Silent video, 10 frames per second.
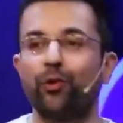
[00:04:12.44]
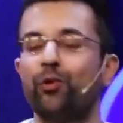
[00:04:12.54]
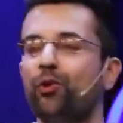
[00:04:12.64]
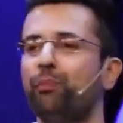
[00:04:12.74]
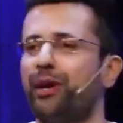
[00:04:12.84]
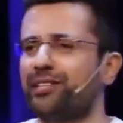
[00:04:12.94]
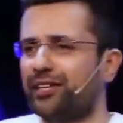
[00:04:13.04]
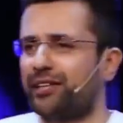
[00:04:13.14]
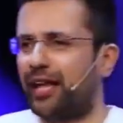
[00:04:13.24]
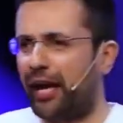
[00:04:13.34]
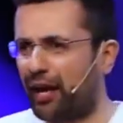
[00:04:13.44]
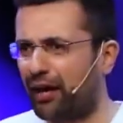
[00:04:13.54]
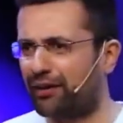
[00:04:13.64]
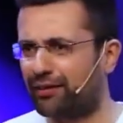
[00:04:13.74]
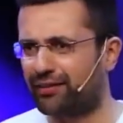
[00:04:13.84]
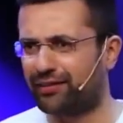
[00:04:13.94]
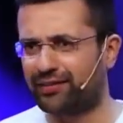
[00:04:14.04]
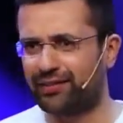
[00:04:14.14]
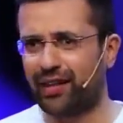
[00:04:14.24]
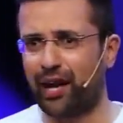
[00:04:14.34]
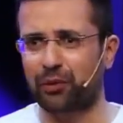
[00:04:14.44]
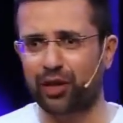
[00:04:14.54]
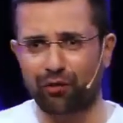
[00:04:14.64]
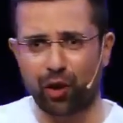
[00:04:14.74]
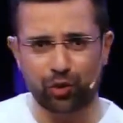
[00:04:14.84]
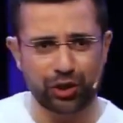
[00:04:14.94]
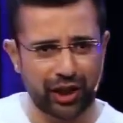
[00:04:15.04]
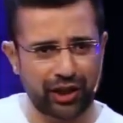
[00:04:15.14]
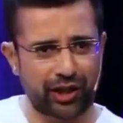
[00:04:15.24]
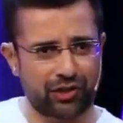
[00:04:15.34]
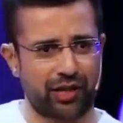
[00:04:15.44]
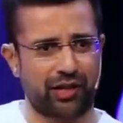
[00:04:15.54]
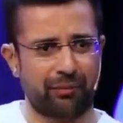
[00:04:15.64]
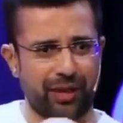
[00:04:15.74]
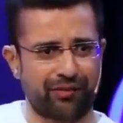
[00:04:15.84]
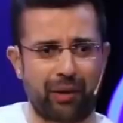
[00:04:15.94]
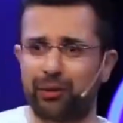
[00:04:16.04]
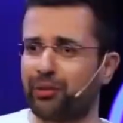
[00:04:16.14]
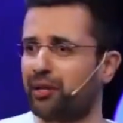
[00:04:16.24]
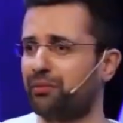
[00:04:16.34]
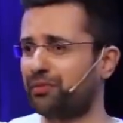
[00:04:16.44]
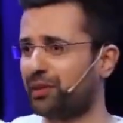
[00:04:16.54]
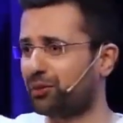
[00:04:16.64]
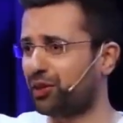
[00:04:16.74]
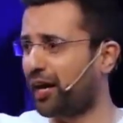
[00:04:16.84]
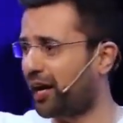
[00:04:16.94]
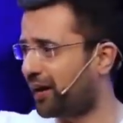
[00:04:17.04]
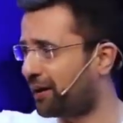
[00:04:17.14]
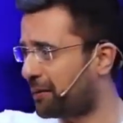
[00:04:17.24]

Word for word: तो लोगों को पैसा दिखता है ना आपके घर वालों को दिखेगा कि अच्छा ये हमारी फैमिली में ये ये बंदा है